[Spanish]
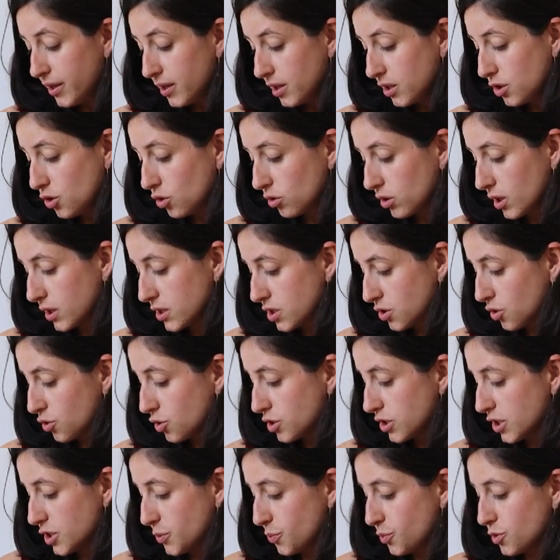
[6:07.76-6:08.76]
Y otras
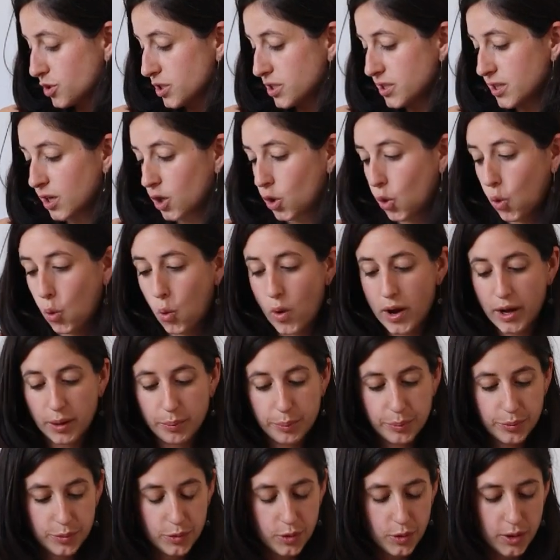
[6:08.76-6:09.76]
cosas, pues desde el
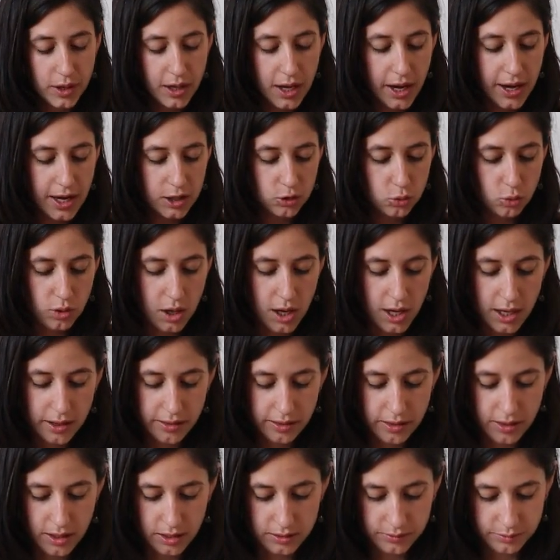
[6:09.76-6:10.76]
cuerpo y la
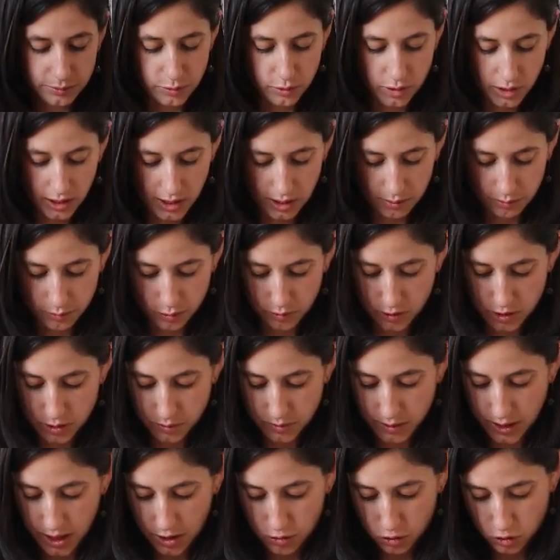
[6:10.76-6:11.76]
naturaleza, por ejemplo,
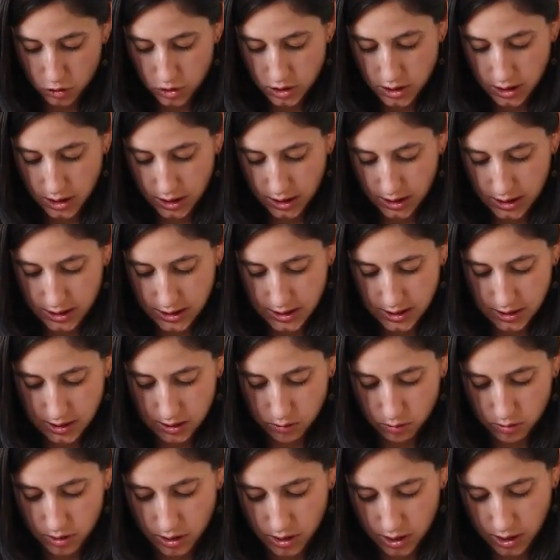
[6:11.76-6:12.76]
desplegándose, que es
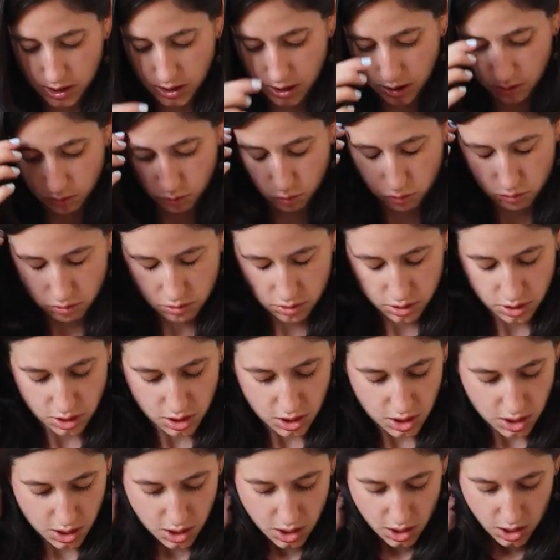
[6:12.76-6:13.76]
eh, un
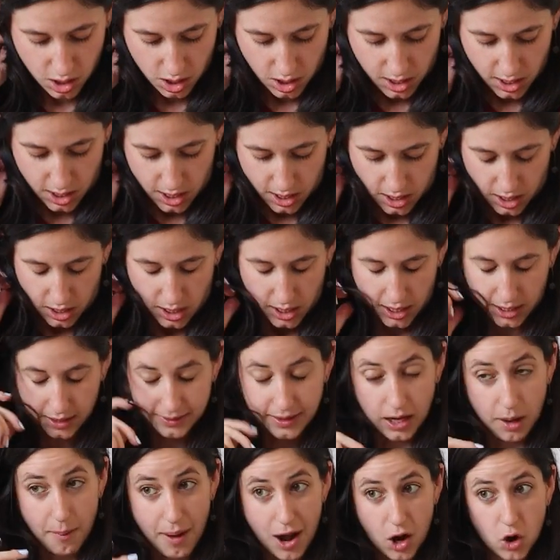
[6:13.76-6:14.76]
el
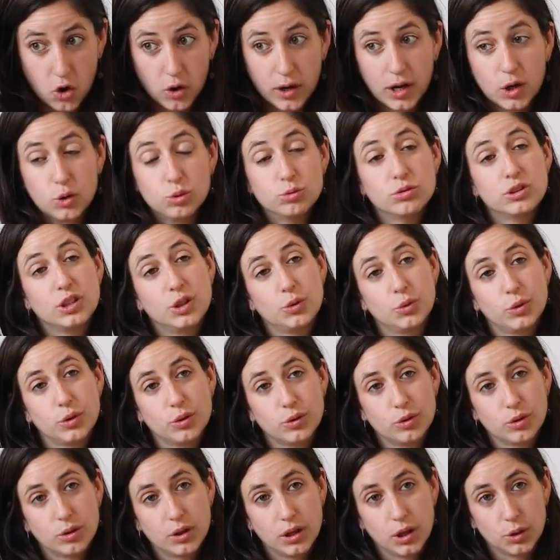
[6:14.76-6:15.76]
trabajo que
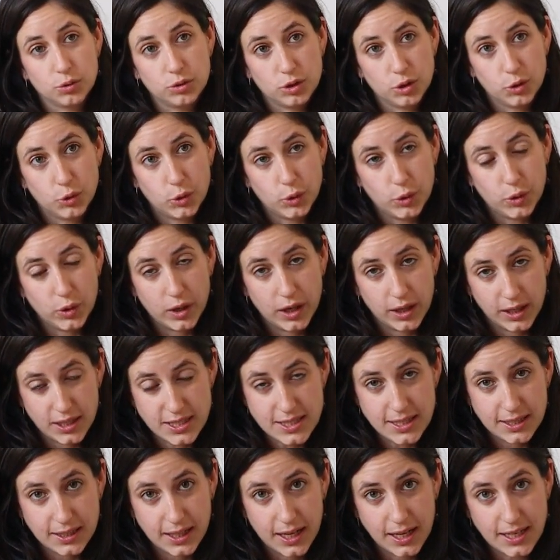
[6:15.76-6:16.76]
continuó, que continuó
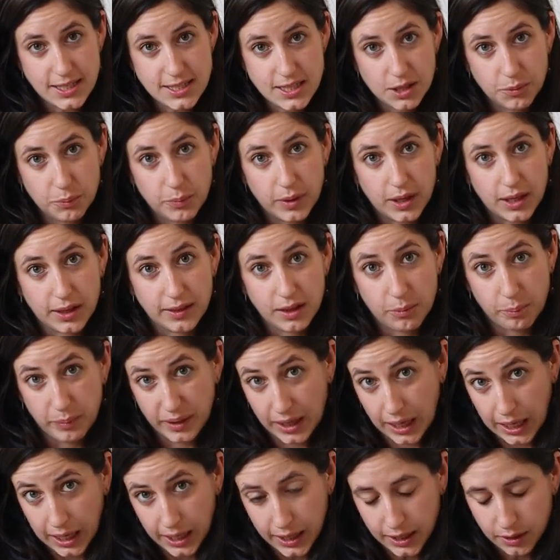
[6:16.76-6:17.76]
Hengstenberg de
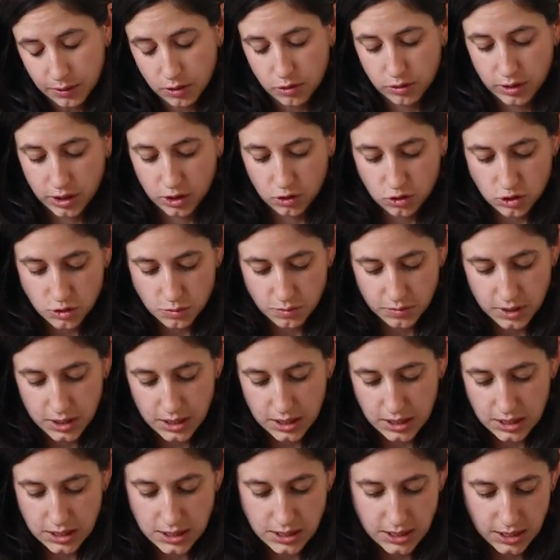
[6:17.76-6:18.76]
Pickler con niños
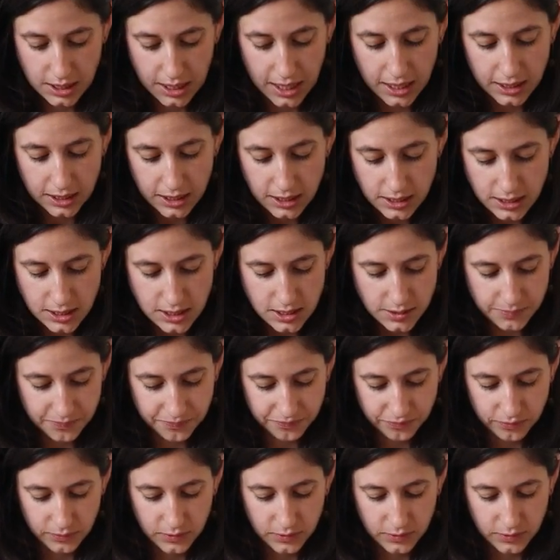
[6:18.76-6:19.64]
más grandes,